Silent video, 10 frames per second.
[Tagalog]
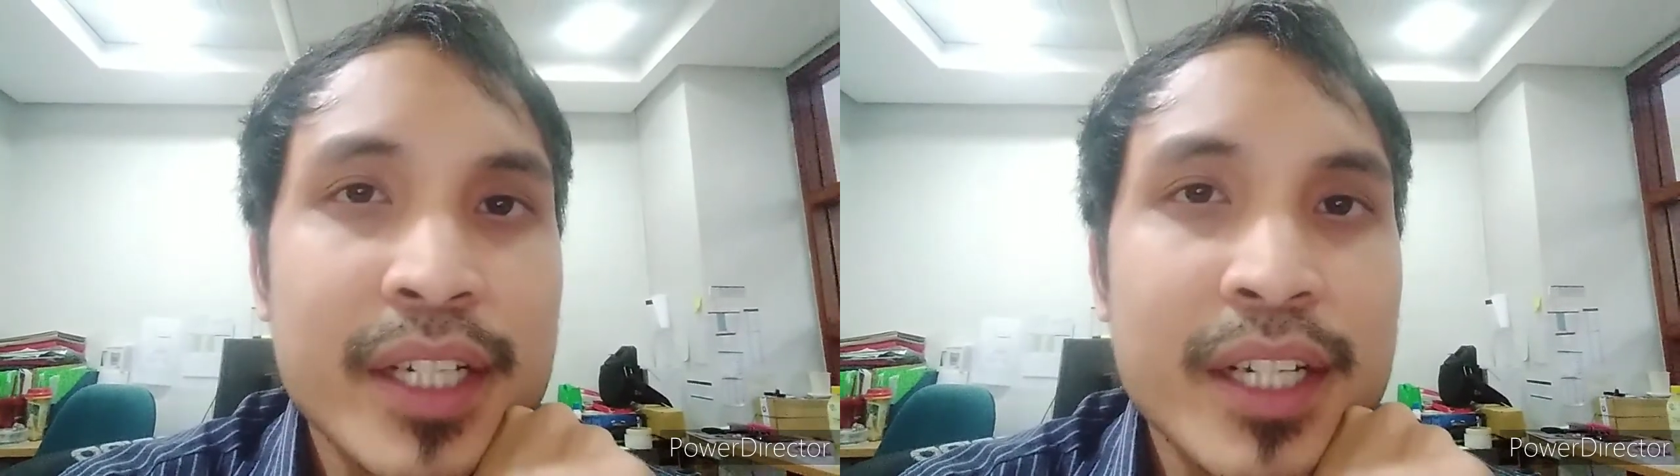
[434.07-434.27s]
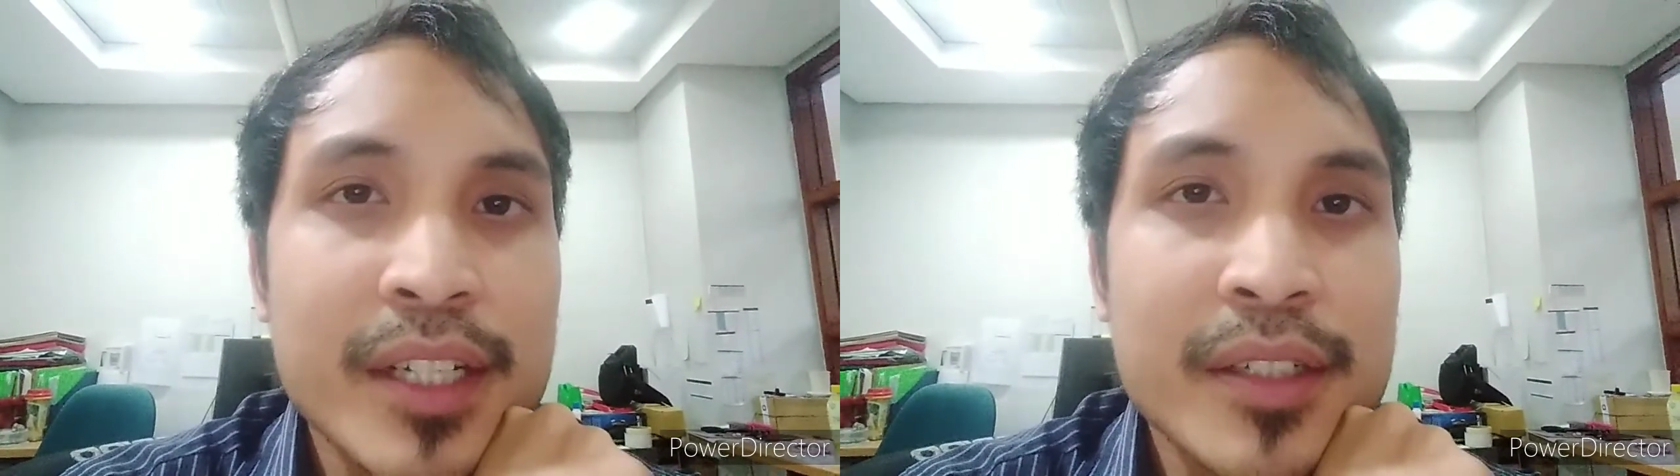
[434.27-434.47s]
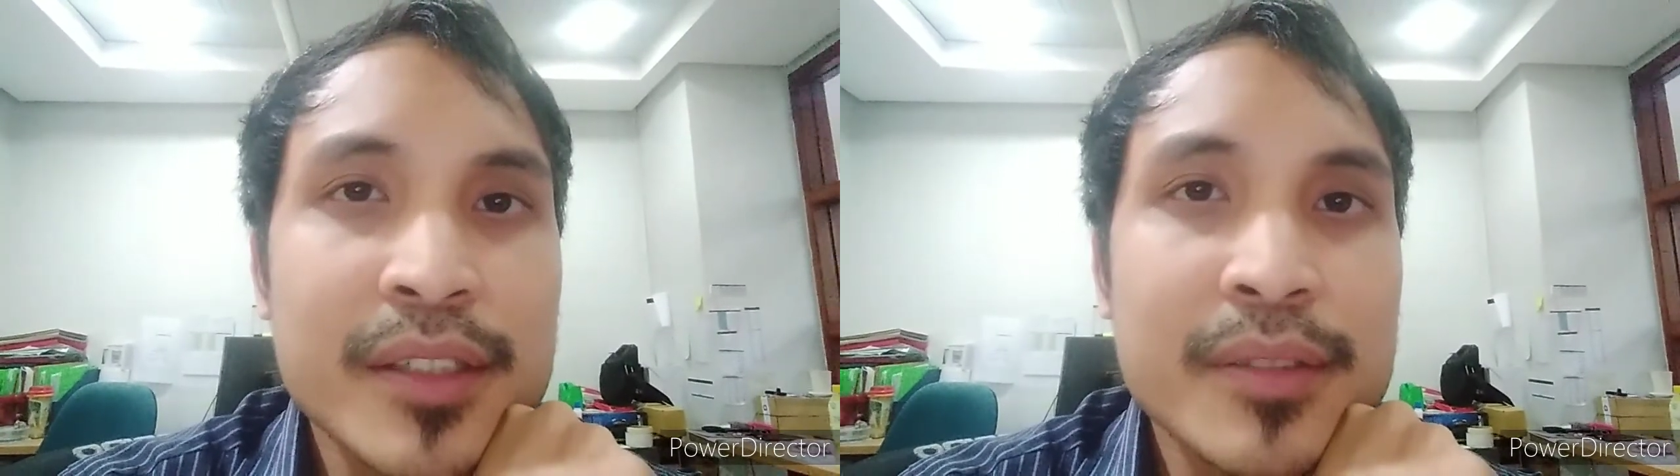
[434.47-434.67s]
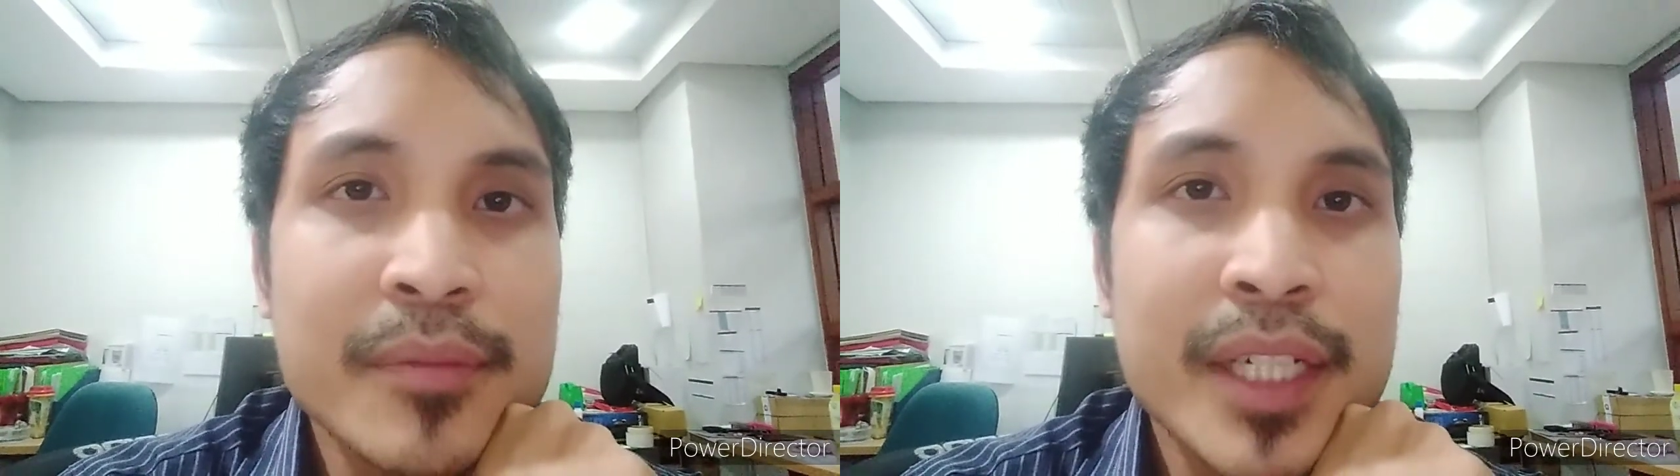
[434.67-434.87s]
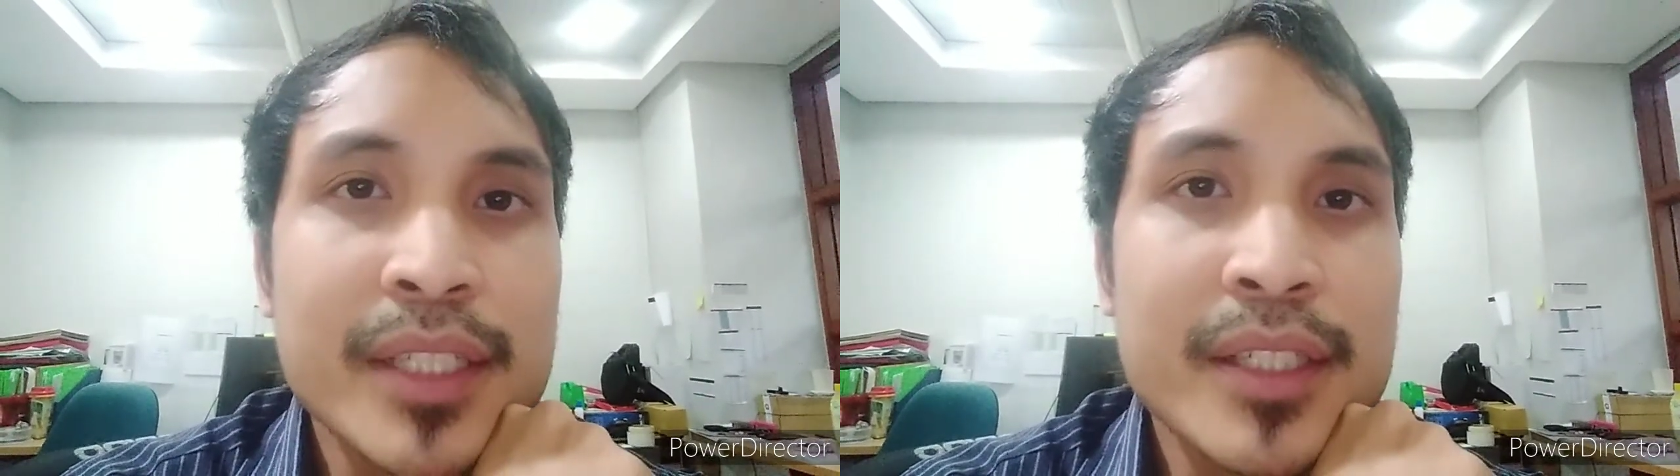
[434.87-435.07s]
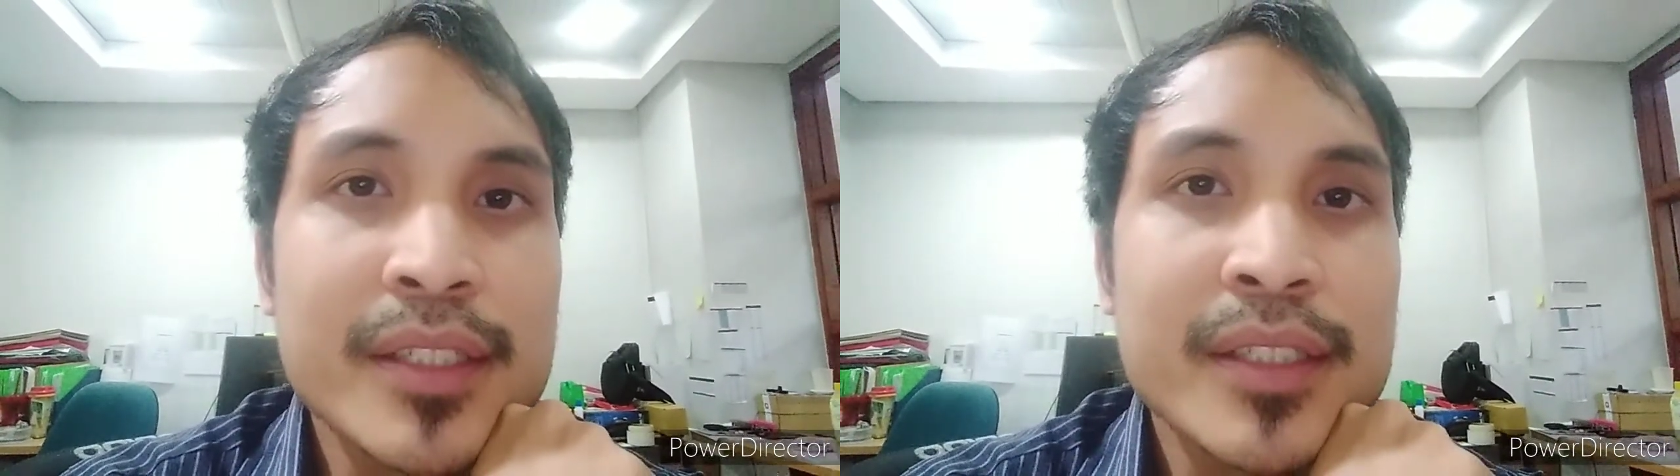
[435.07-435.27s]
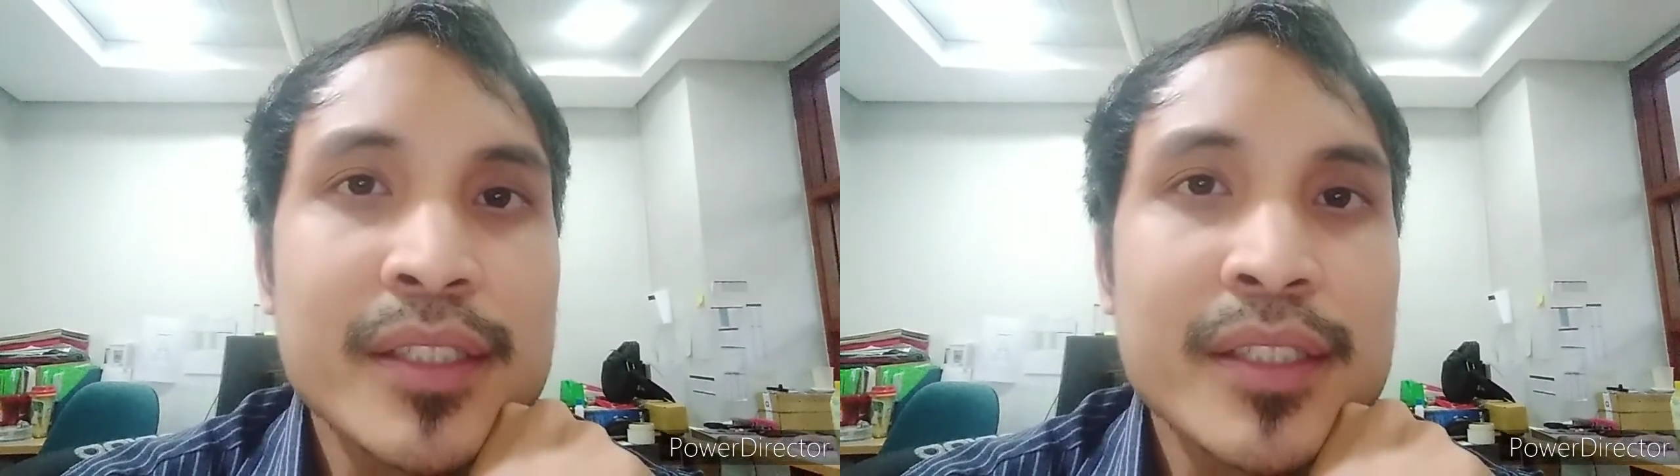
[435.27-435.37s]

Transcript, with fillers: ang mga na,